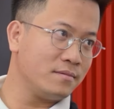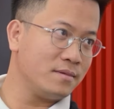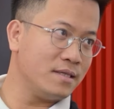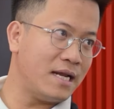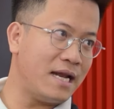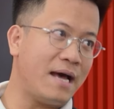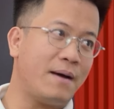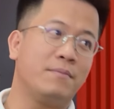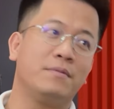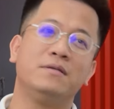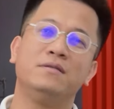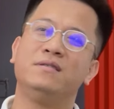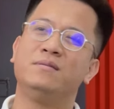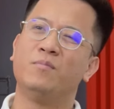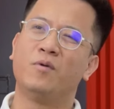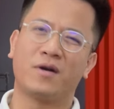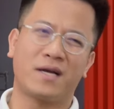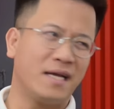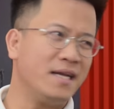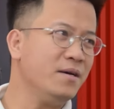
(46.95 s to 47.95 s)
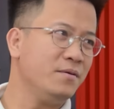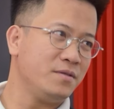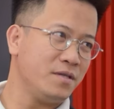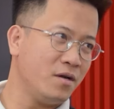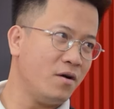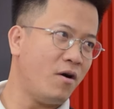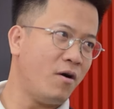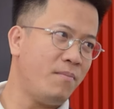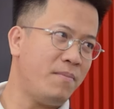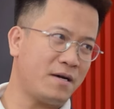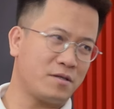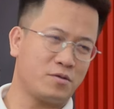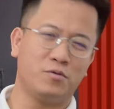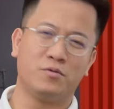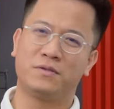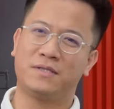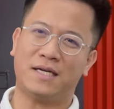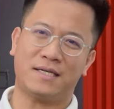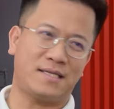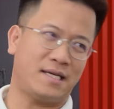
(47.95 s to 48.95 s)
để làm một cái điều gì đó, mặc dù
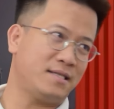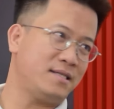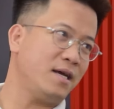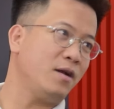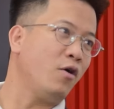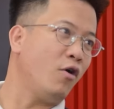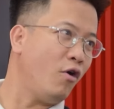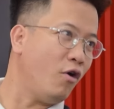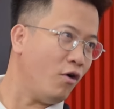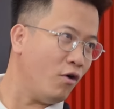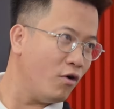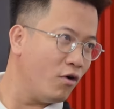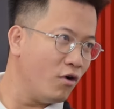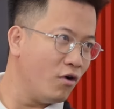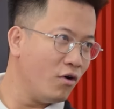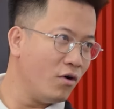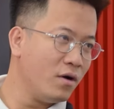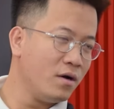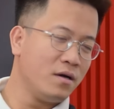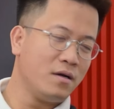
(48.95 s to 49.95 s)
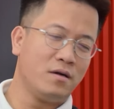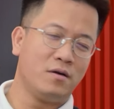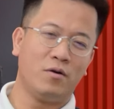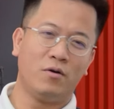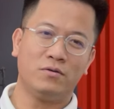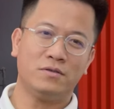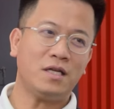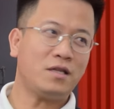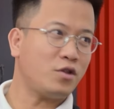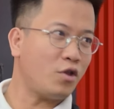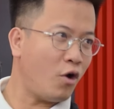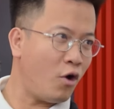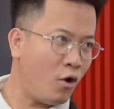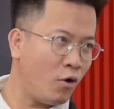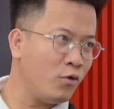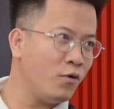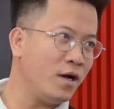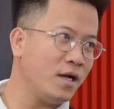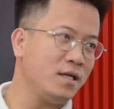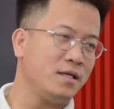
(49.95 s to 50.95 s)
chắc chắn sẽ lỗ, lỗ rất to
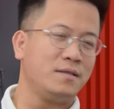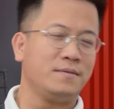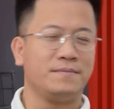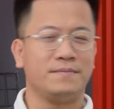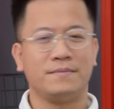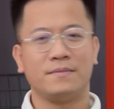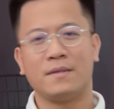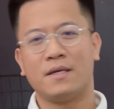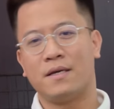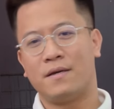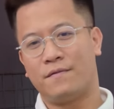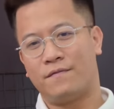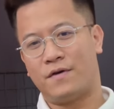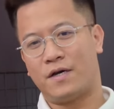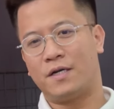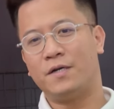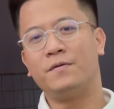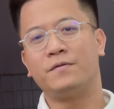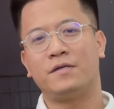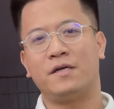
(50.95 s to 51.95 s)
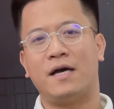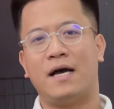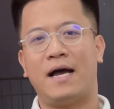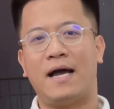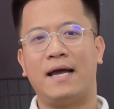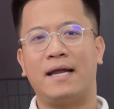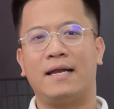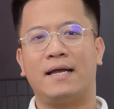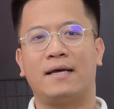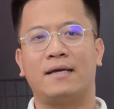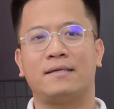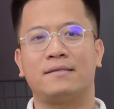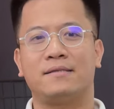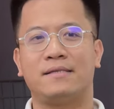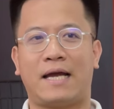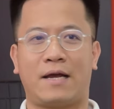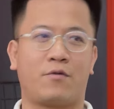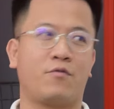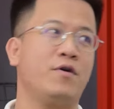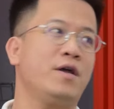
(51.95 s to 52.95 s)
luôn. Và cái điều thứ hai là
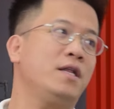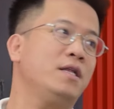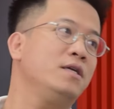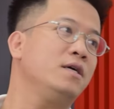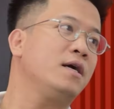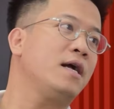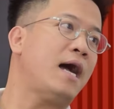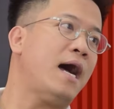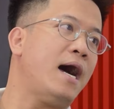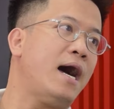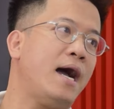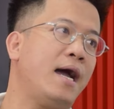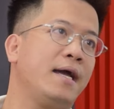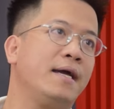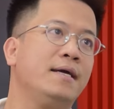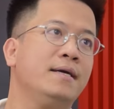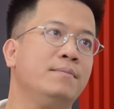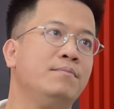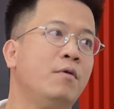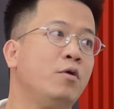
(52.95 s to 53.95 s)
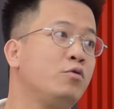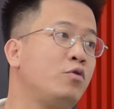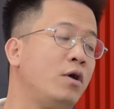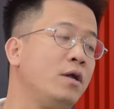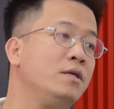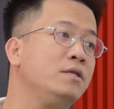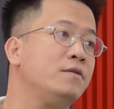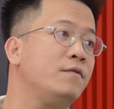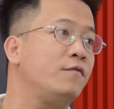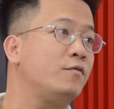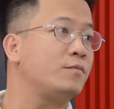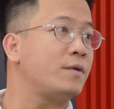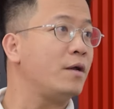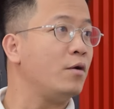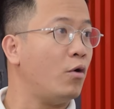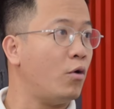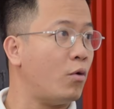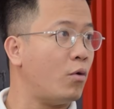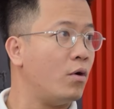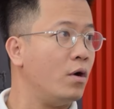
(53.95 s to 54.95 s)
giải quyết những cái mâu thuẫn trong vòng thay
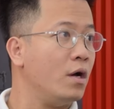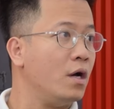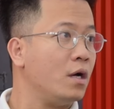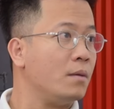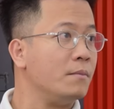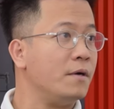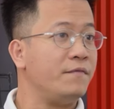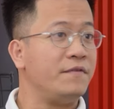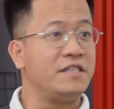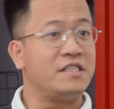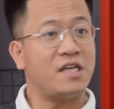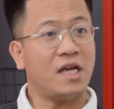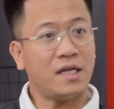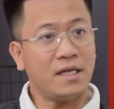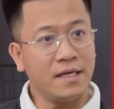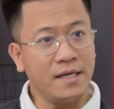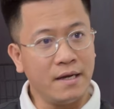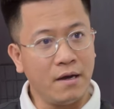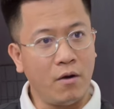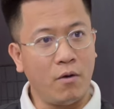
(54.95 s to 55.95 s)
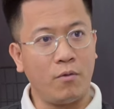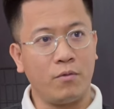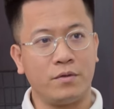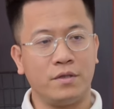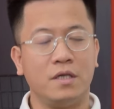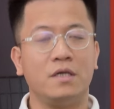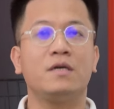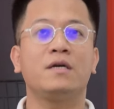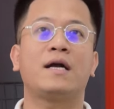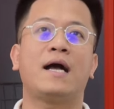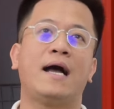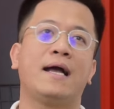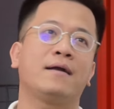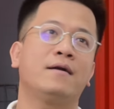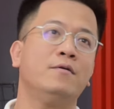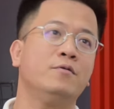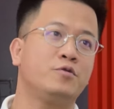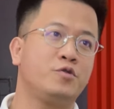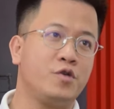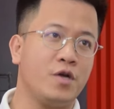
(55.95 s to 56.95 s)
đồ. Bởi vì rất nhiều những cái
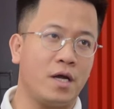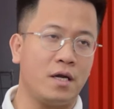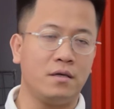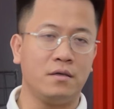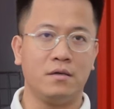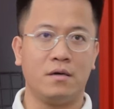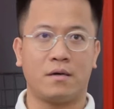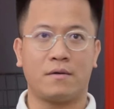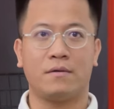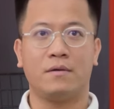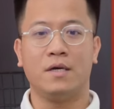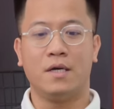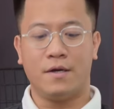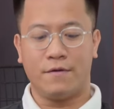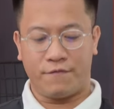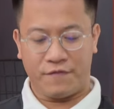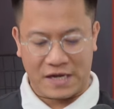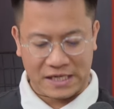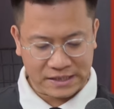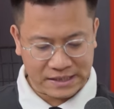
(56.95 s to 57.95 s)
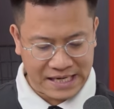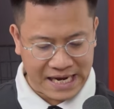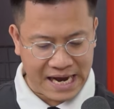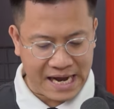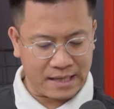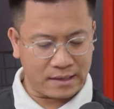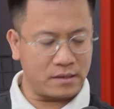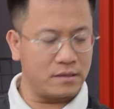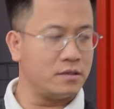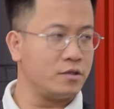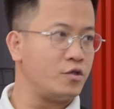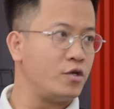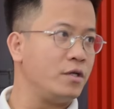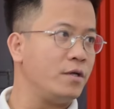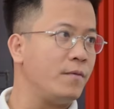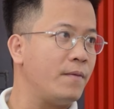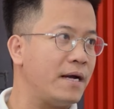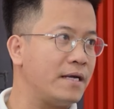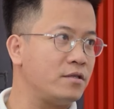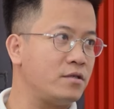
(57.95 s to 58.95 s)
câu chuyện được phát ra từ truyền
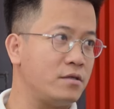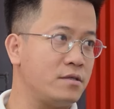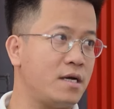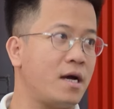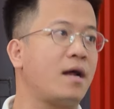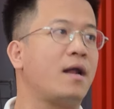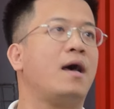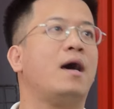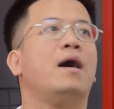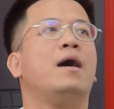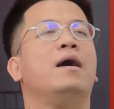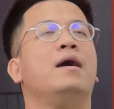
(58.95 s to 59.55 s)
thông Anh cho rằng là